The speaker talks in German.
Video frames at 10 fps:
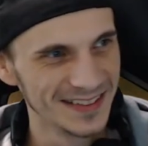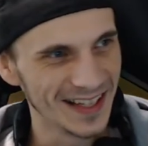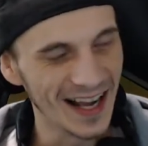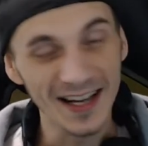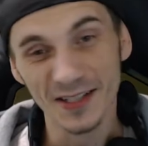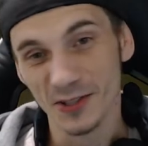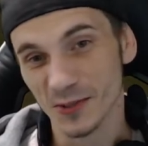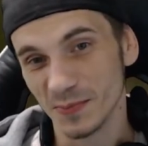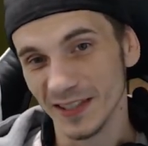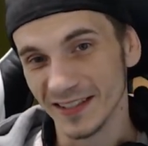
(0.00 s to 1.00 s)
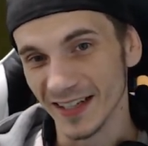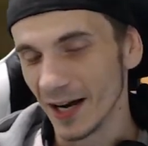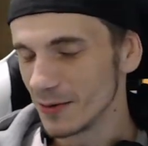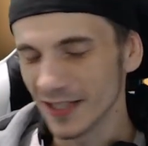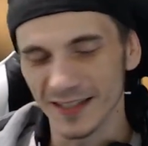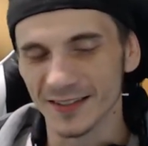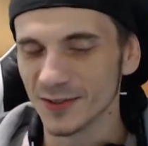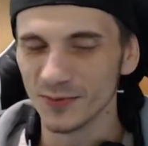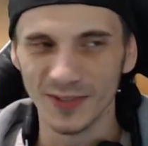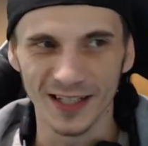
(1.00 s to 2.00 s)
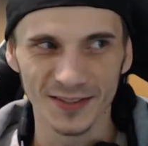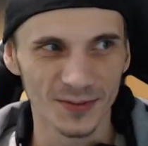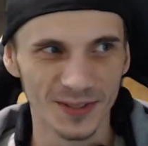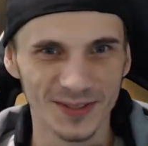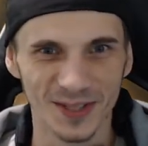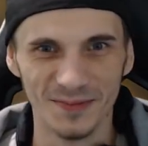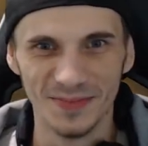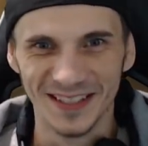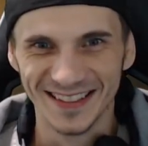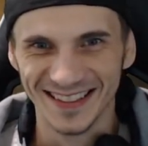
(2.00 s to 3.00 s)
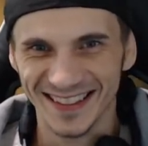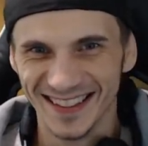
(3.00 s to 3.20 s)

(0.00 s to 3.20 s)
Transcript: Angespielt, ja, aber ich hatte zu viel Angst vor den Zombies.